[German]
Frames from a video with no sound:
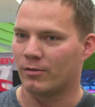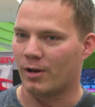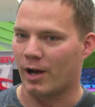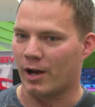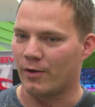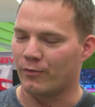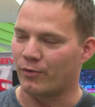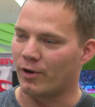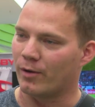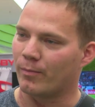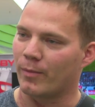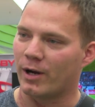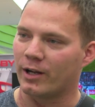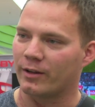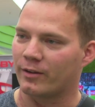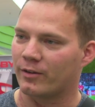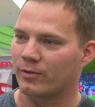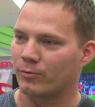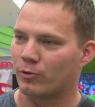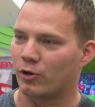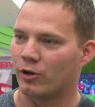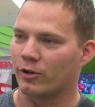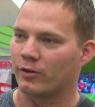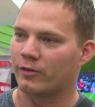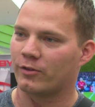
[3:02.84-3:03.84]
Einfach mal zum
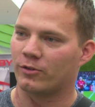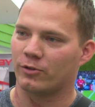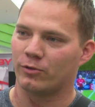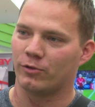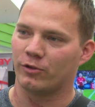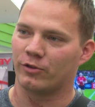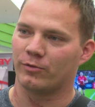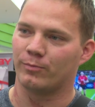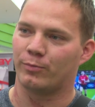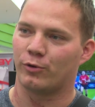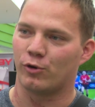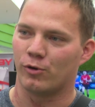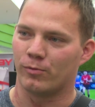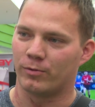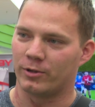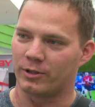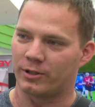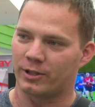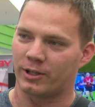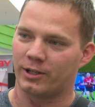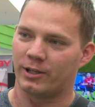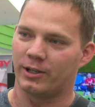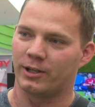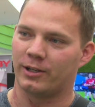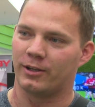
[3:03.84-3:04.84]
kostenlosen
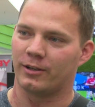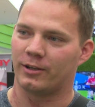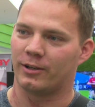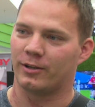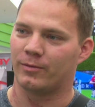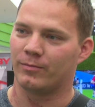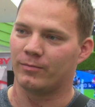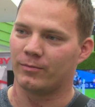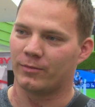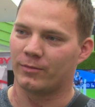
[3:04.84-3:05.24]
Probetraining hingehen.